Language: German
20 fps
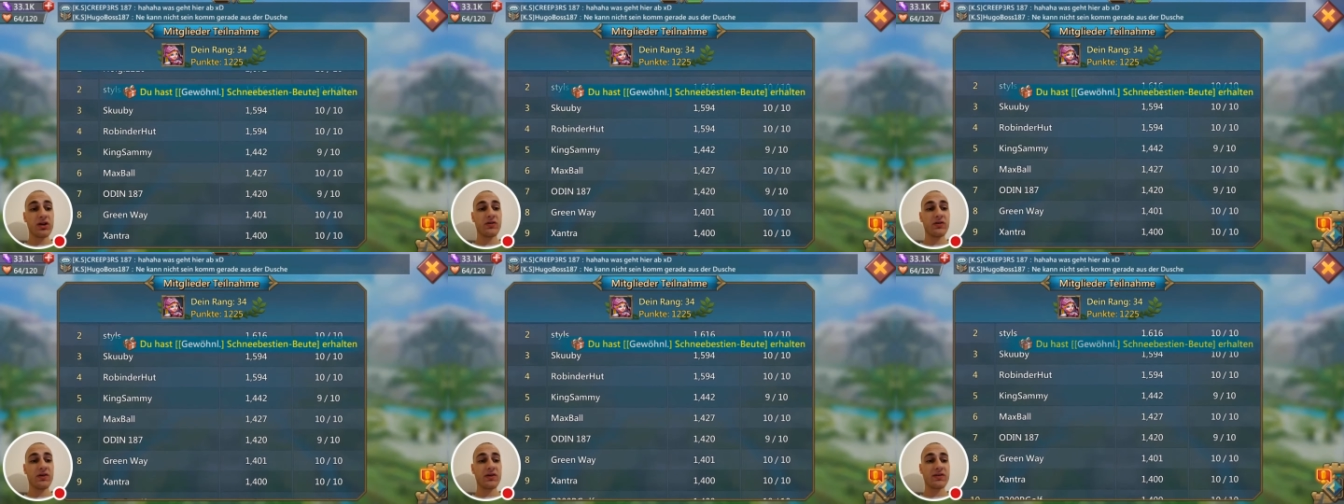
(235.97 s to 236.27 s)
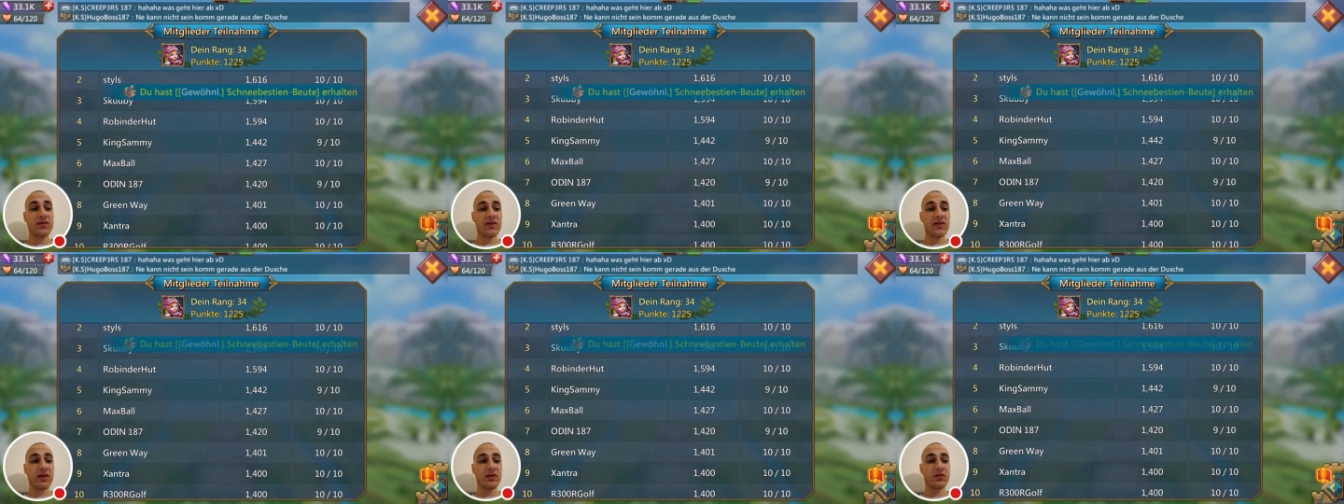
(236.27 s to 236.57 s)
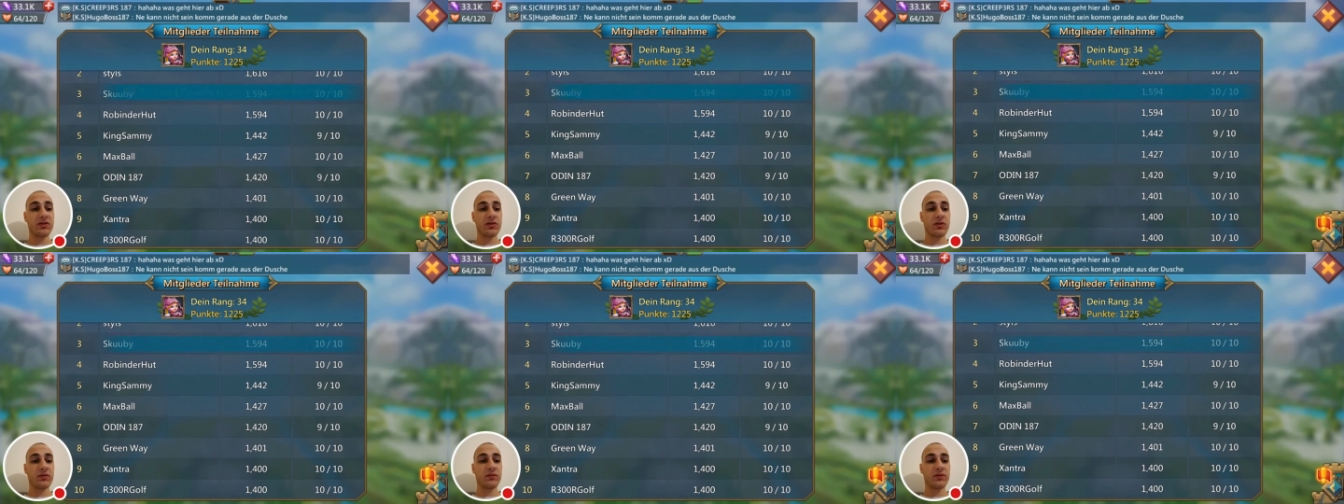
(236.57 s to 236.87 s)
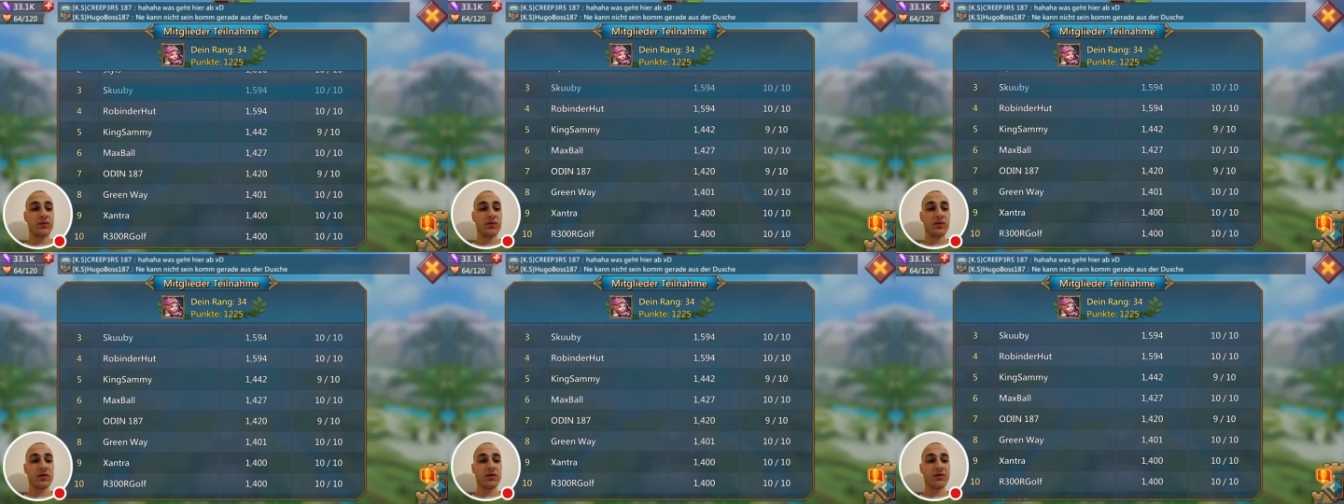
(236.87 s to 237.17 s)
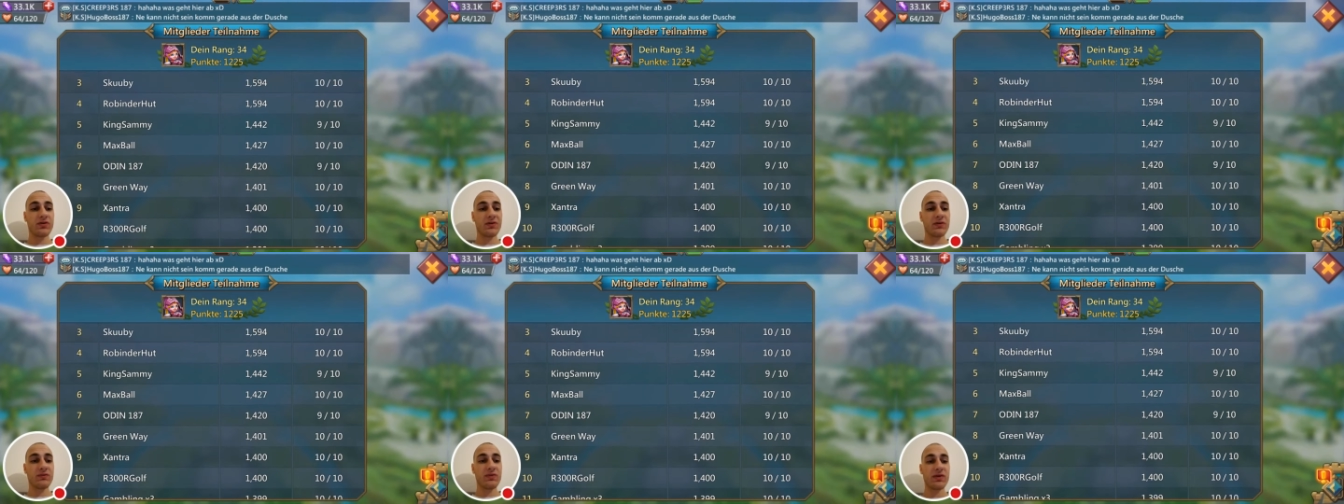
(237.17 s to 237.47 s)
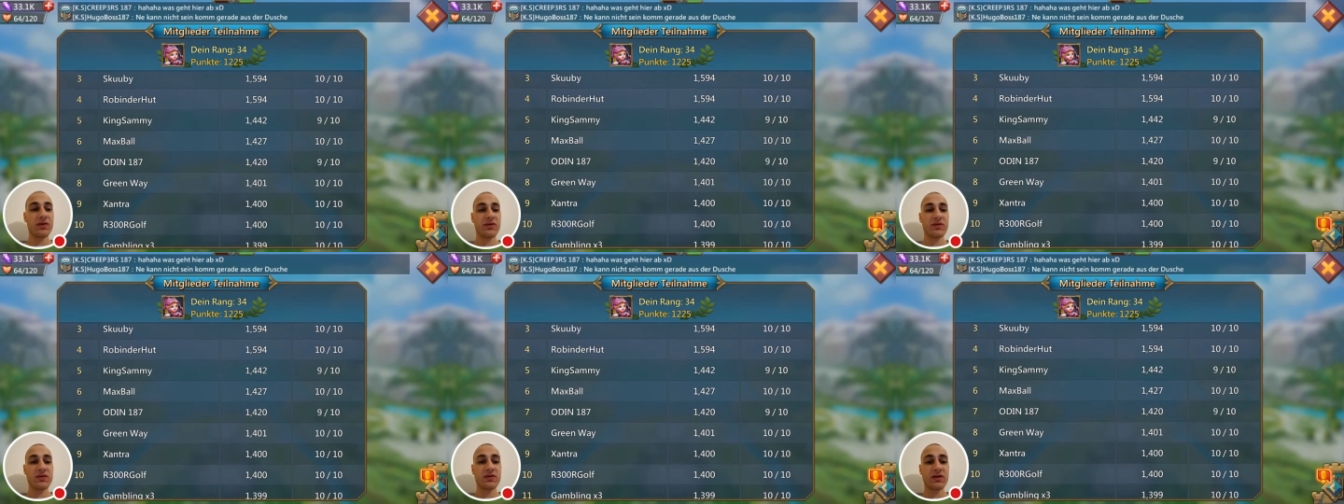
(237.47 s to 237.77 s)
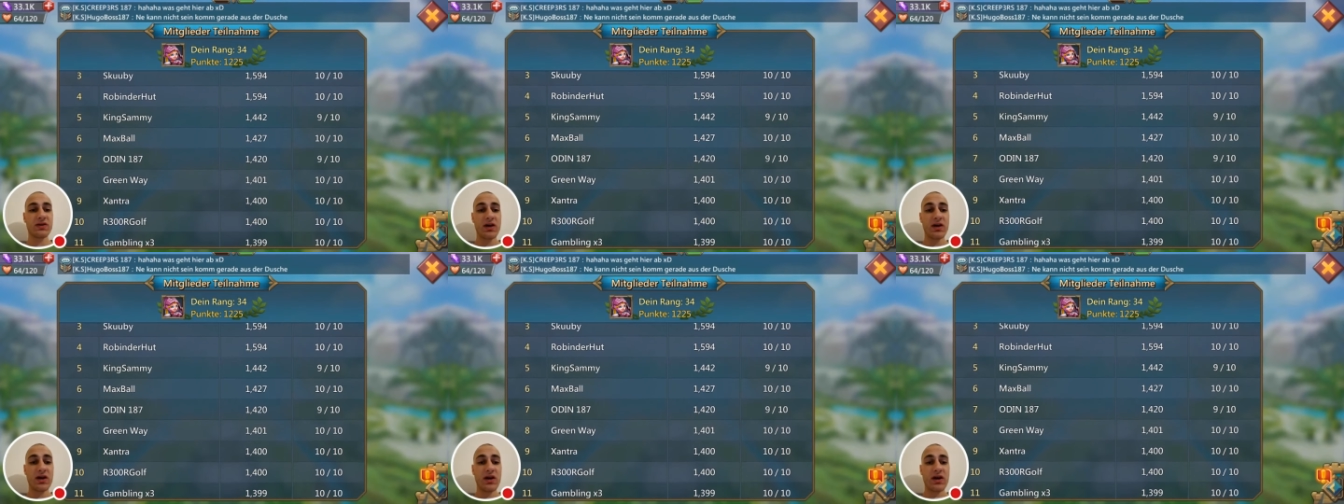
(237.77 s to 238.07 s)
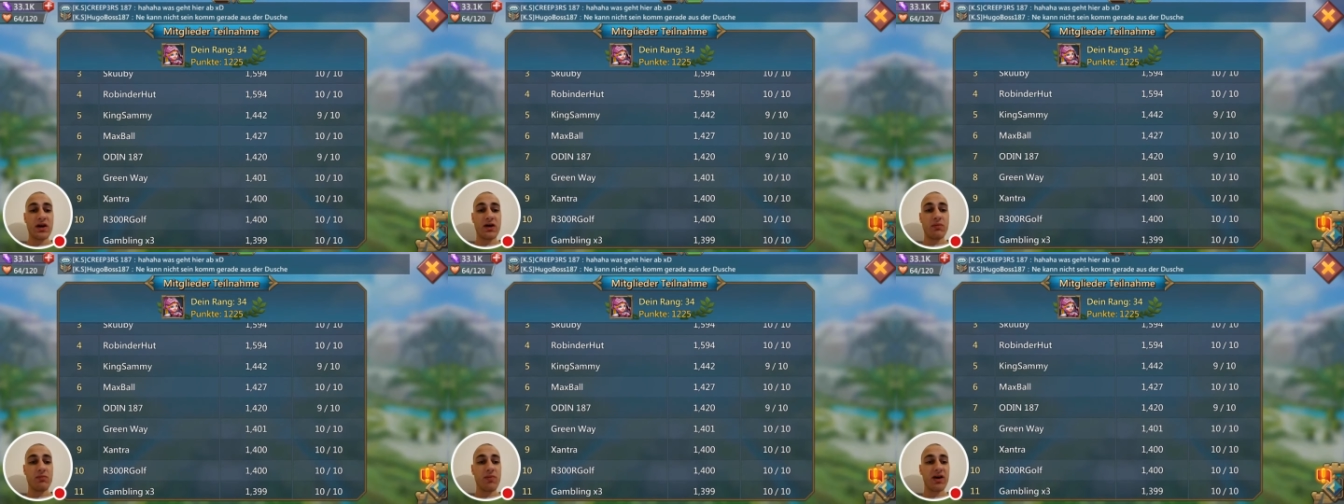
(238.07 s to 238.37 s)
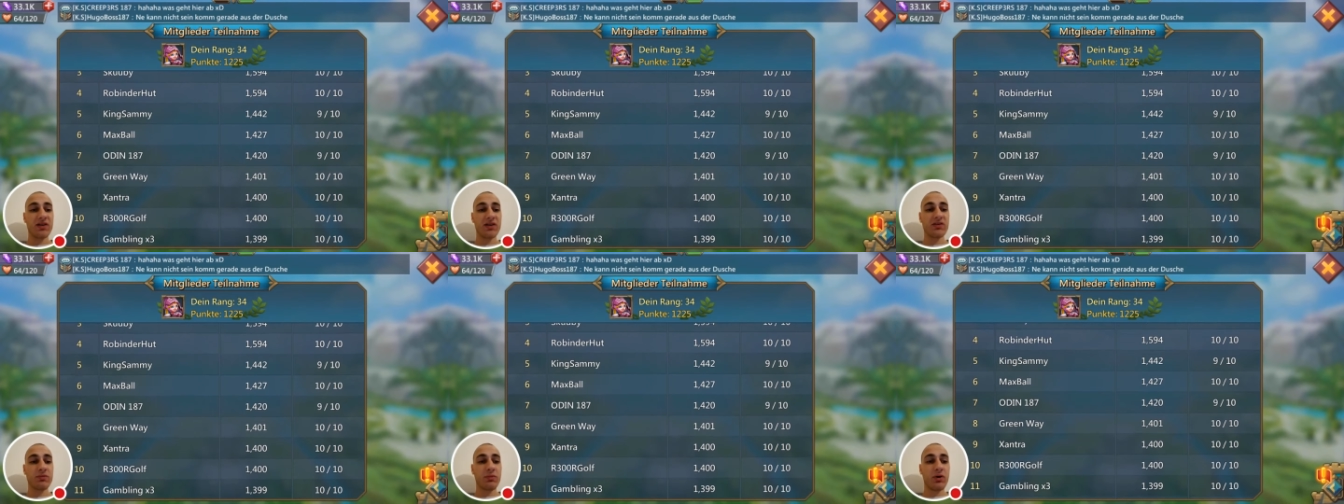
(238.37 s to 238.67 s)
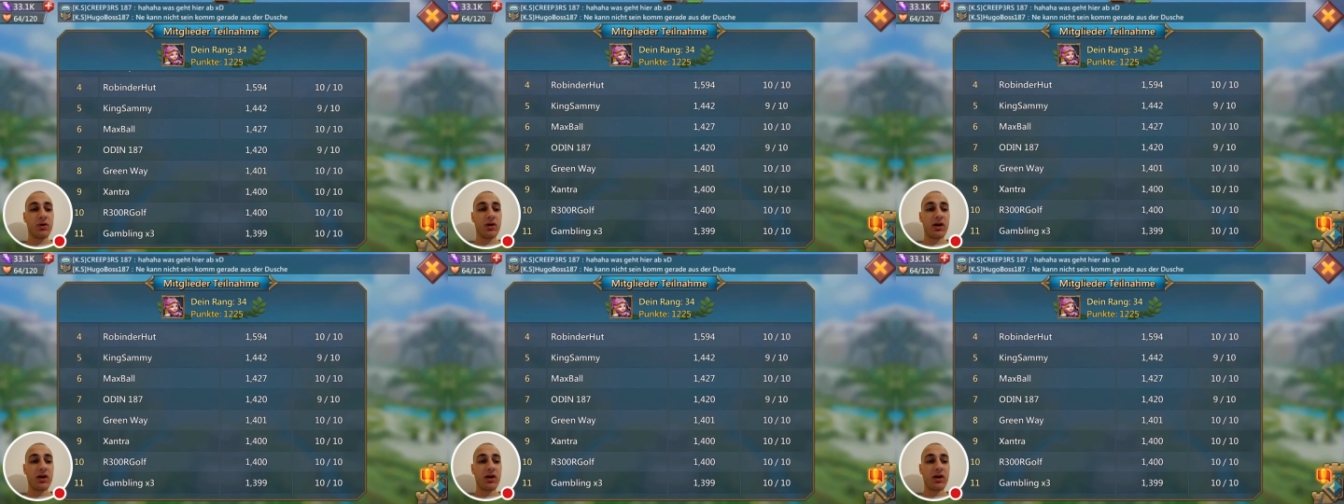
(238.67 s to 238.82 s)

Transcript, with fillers: Quests 1442, Max Ball